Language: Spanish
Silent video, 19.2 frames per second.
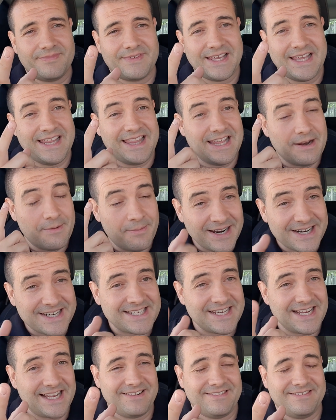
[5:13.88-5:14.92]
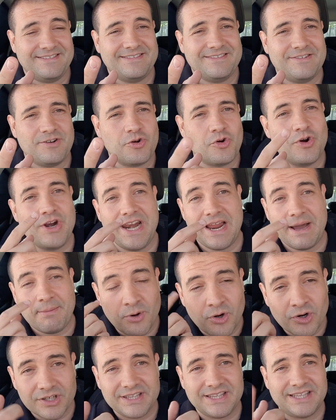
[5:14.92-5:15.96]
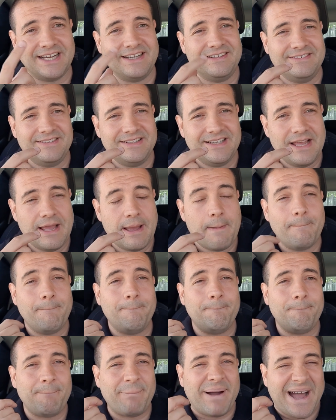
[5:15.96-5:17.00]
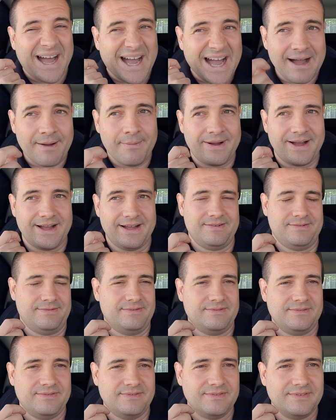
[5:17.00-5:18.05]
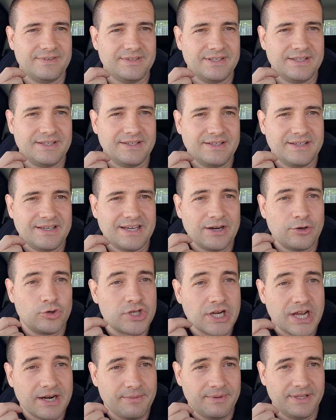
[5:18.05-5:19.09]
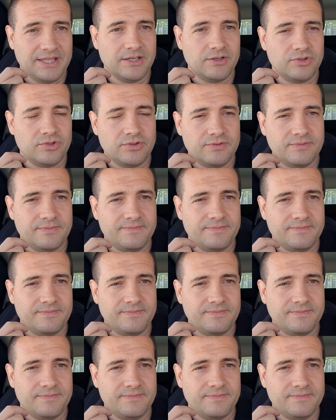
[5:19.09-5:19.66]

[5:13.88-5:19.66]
el del Barça, con la porta, pagaba a los árbitros.